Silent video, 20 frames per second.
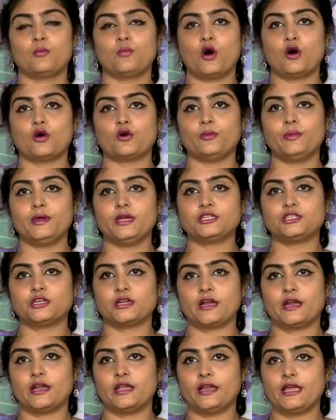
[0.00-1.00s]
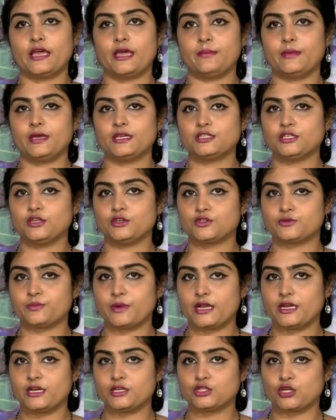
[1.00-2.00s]
বঙ্গবীর জেনারেল এম এ জি
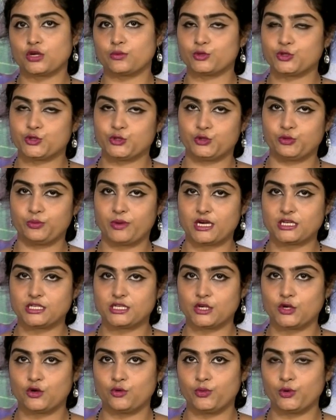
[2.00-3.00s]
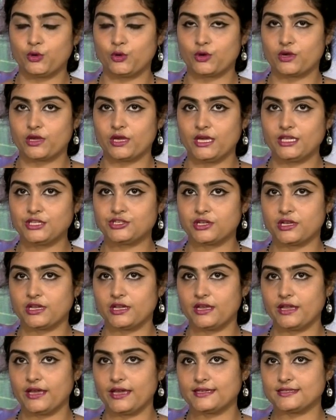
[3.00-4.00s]
ওসমানীর জন্মশতবার্ষিকী উপলক্ষে
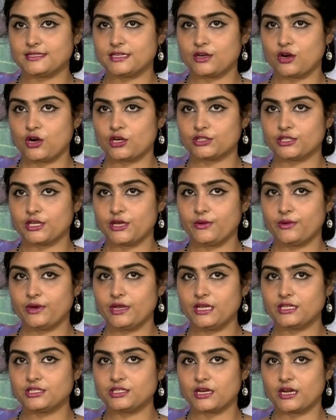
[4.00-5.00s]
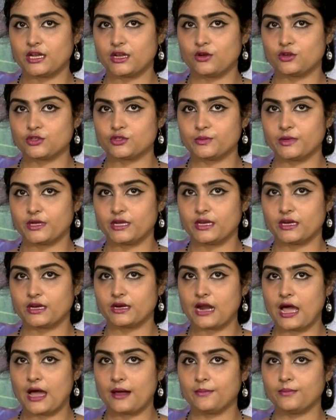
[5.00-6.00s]
চ্যানেল এস এর অর্থায়নে জেনারেল ওসমানীর
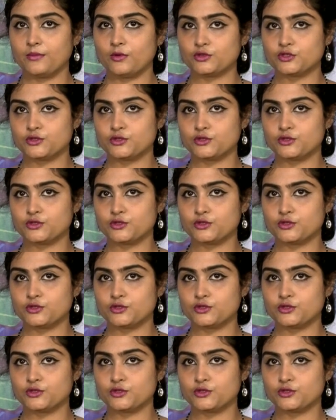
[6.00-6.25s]
গ্রাম